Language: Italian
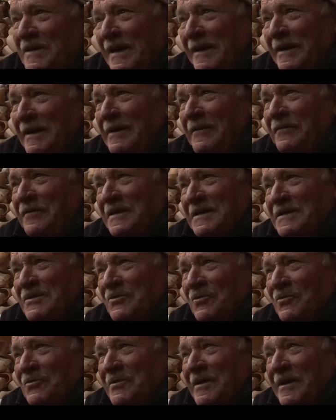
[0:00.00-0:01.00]
del Rio fa
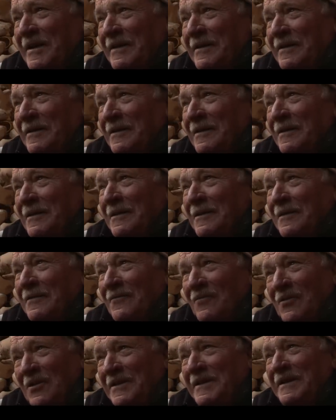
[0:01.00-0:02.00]
zucche,
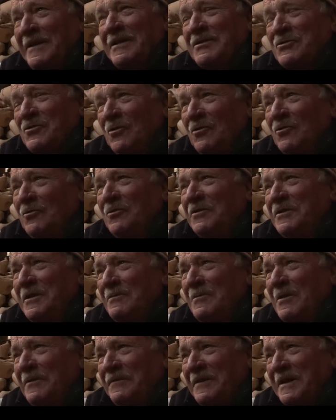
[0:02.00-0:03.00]
vuol dire sono
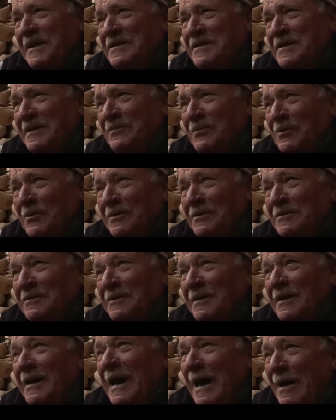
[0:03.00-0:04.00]
l'ultimo a fare sabò,
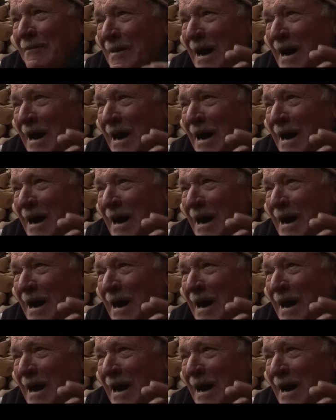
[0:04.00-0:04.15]
a